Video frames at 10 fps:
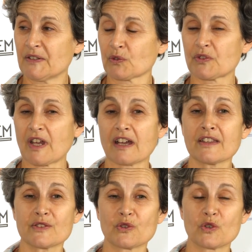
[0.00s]
donc ça
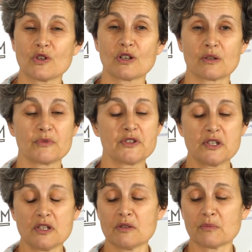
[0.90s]
reste encore un
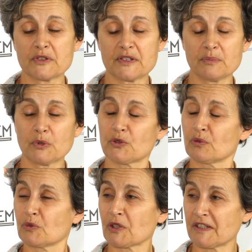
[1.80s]
petit, une petite portion
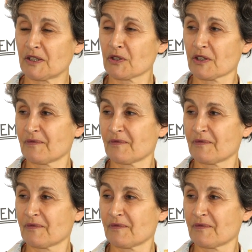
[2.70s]
de mon catalogue.